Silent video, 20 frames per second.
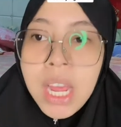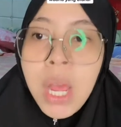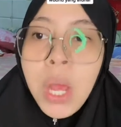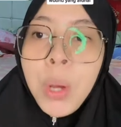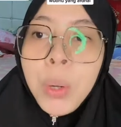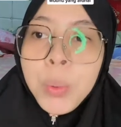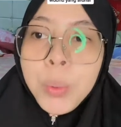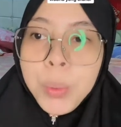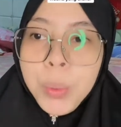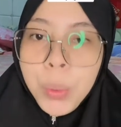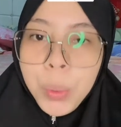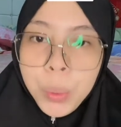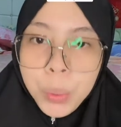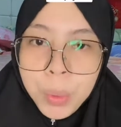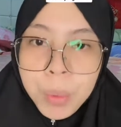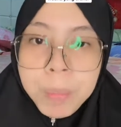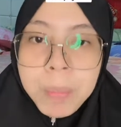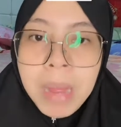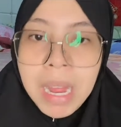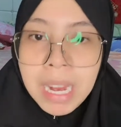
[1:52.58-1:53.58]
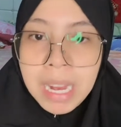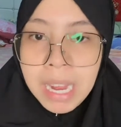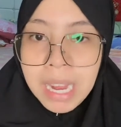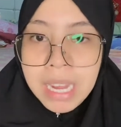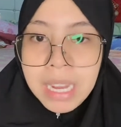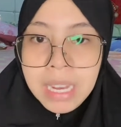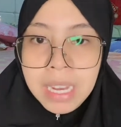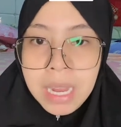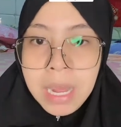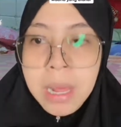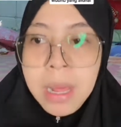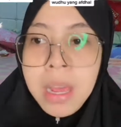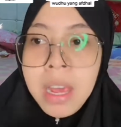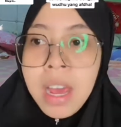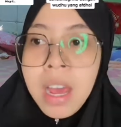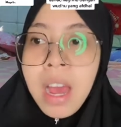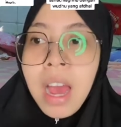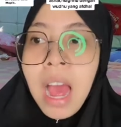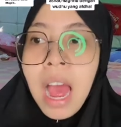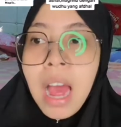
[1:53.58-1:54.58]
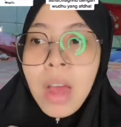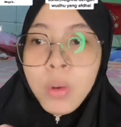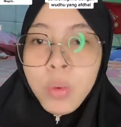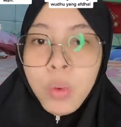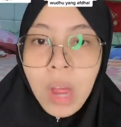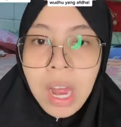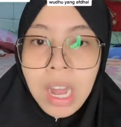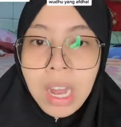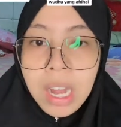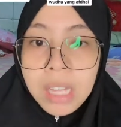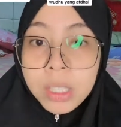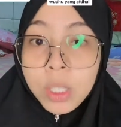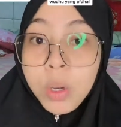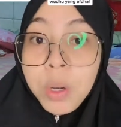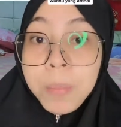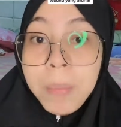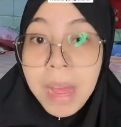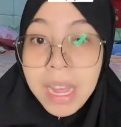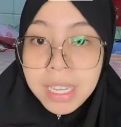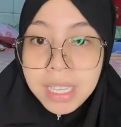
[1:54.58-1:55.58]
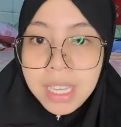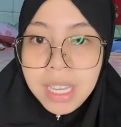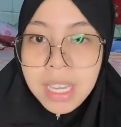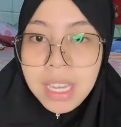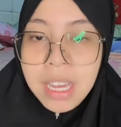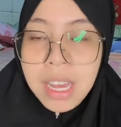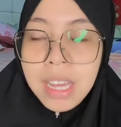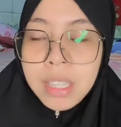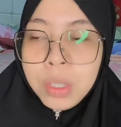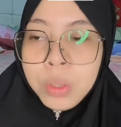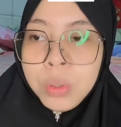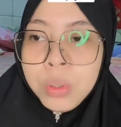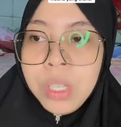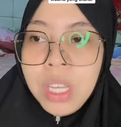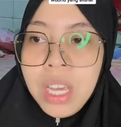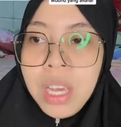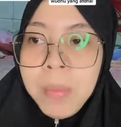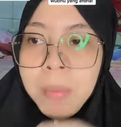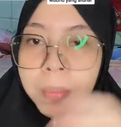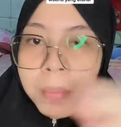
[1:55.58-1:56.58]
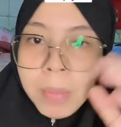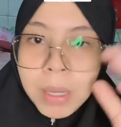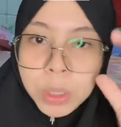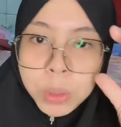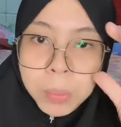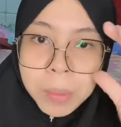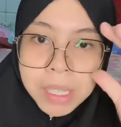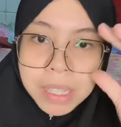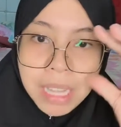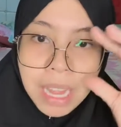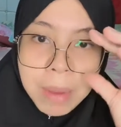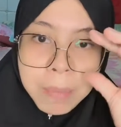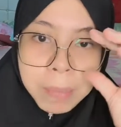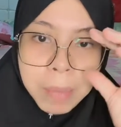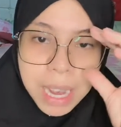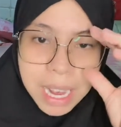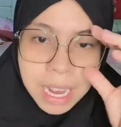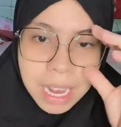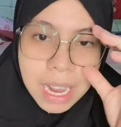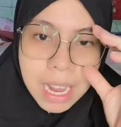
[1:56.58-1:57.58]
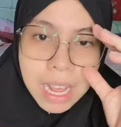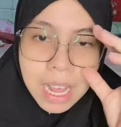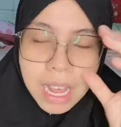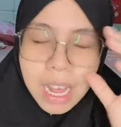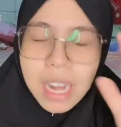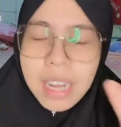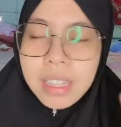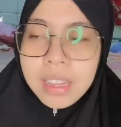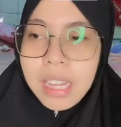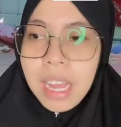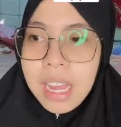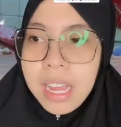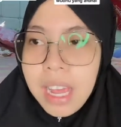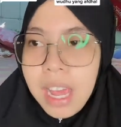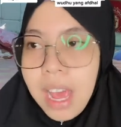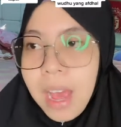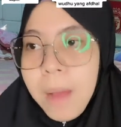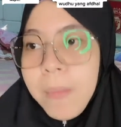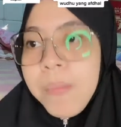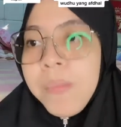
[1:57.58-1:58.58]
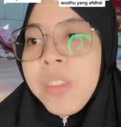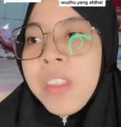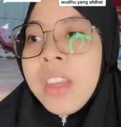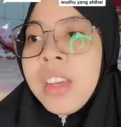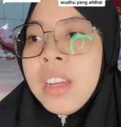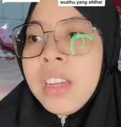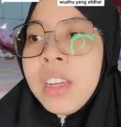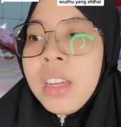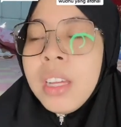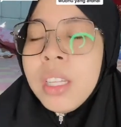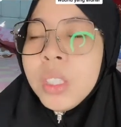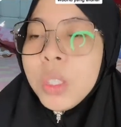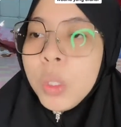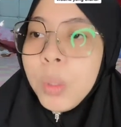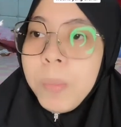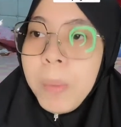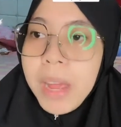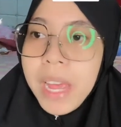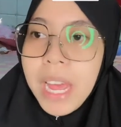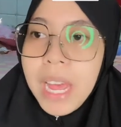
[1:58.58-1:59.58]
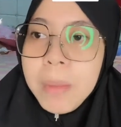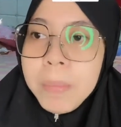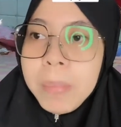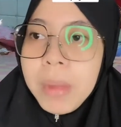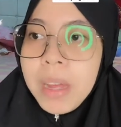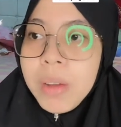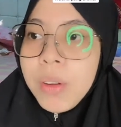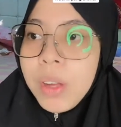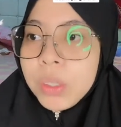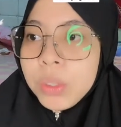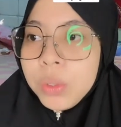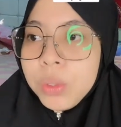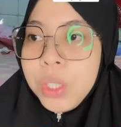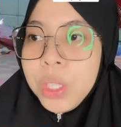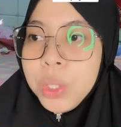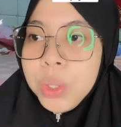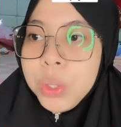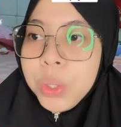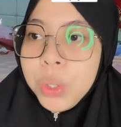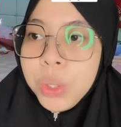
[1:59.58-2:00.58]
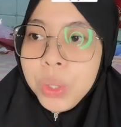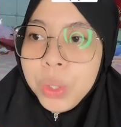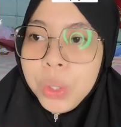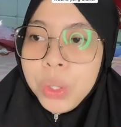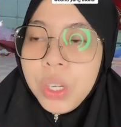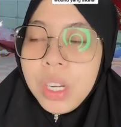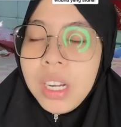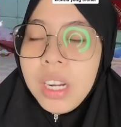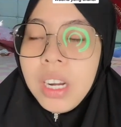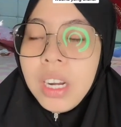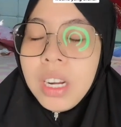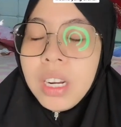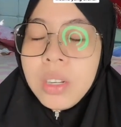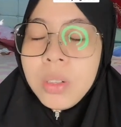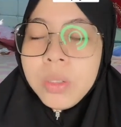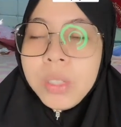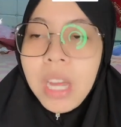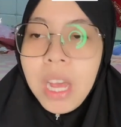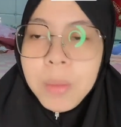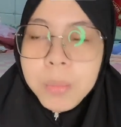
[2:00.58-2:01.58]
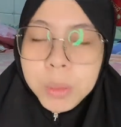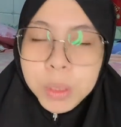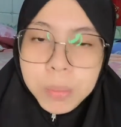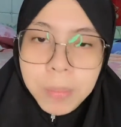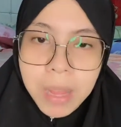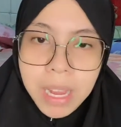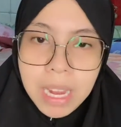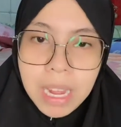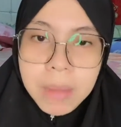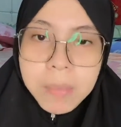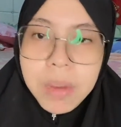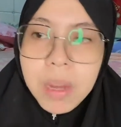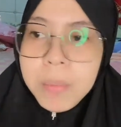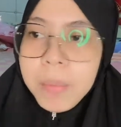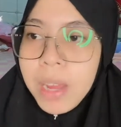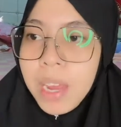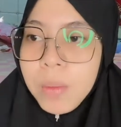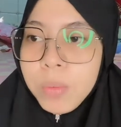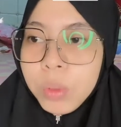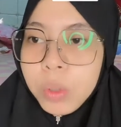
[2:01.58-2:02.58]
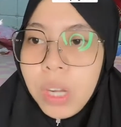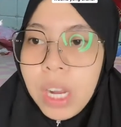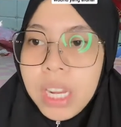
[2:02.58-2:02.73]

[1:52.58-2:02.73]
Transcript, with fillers: untuk pakai di awal atau di pagi, yaitu di baju pertama lah ya letaknya. Supaya apa? Waktu di juhur udah push makeup dan makeup ulang